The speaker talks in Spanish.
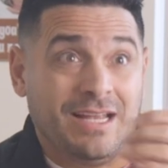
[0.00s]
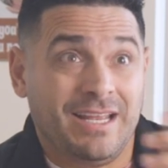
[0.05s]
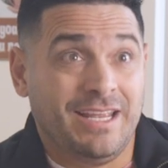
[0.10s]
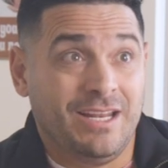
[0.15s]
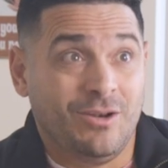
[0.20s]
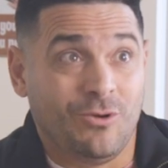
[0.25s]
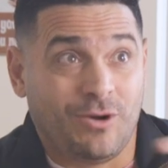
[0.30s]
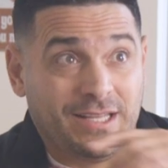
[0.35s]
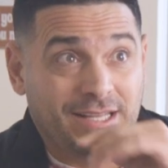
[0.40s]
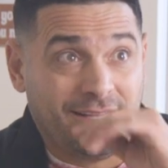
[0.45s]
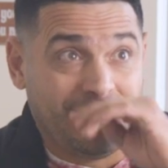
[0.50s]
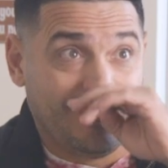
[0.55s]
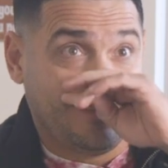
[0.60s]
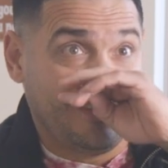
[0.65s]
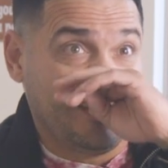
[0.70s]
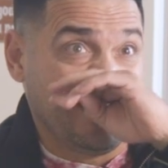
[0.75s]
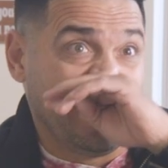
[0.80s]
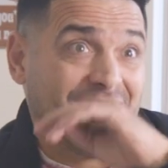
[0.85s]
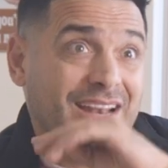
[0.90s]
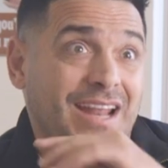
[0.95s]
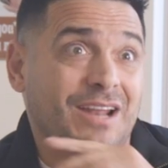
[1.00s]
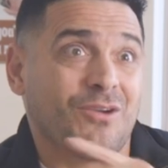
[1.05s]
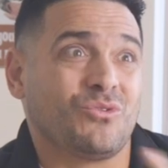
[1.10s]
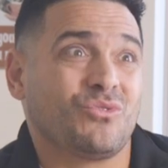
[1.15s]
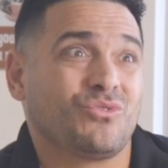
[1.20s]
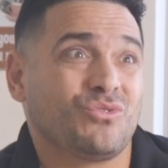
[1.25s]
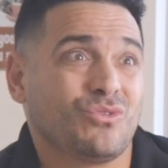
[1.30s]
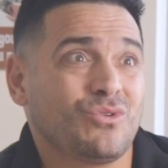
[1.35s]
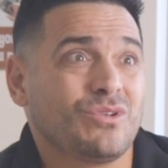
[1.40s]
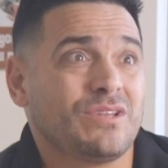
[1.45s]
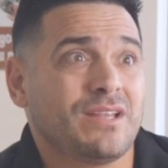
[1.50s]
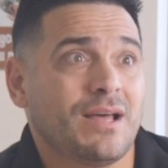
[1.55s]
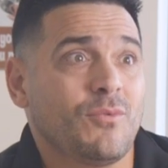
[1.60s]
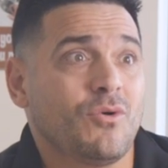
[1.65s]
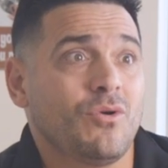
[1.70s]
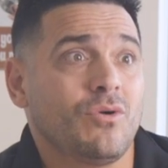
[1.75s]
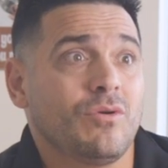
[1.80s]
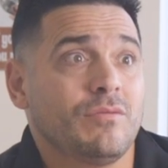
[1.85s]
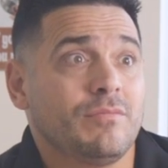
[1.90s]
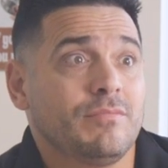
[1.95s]
Y lo que te decía, claro, nosotros
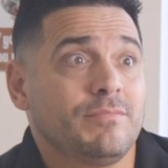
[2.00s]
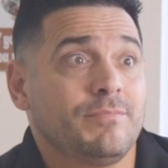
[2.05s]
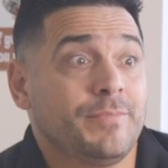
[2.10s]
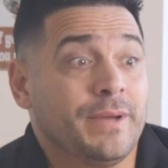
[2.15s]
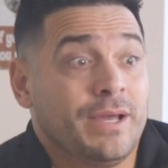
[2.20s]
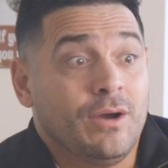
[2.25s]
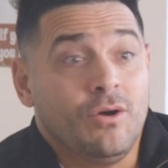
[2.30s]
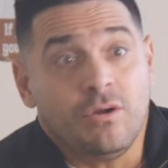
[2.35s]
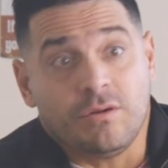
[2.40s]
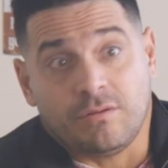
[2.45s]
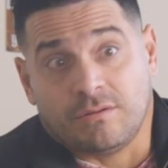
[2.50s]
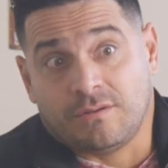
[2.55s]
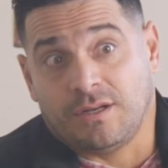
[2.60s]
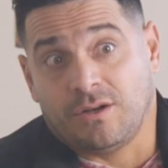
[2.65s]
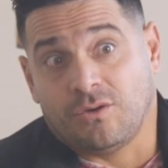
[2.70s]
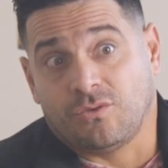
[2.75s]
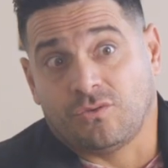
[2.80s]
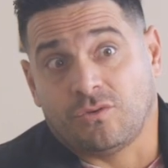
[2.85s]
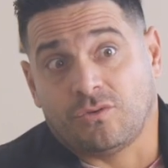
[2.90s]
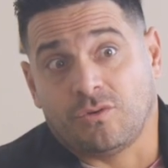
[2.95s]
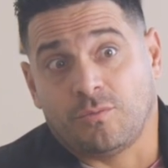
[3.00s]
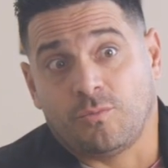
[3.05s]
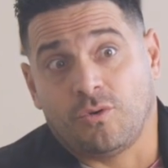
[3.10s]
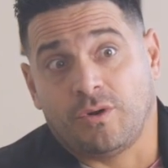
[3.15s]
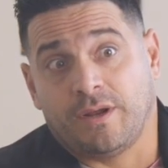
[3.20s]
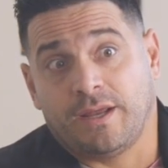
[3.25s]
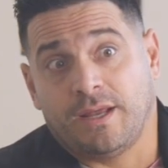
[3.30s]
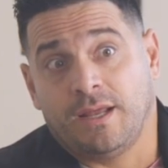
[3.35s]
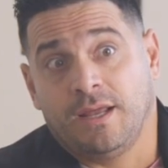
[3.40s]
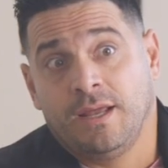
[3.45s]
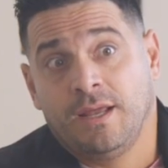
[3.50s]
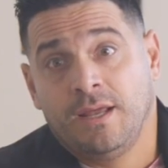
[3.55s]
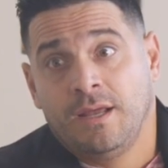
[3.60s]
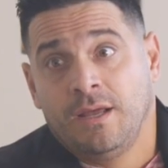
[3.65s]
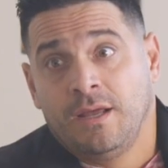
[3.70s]
estamos peor que los otros, porque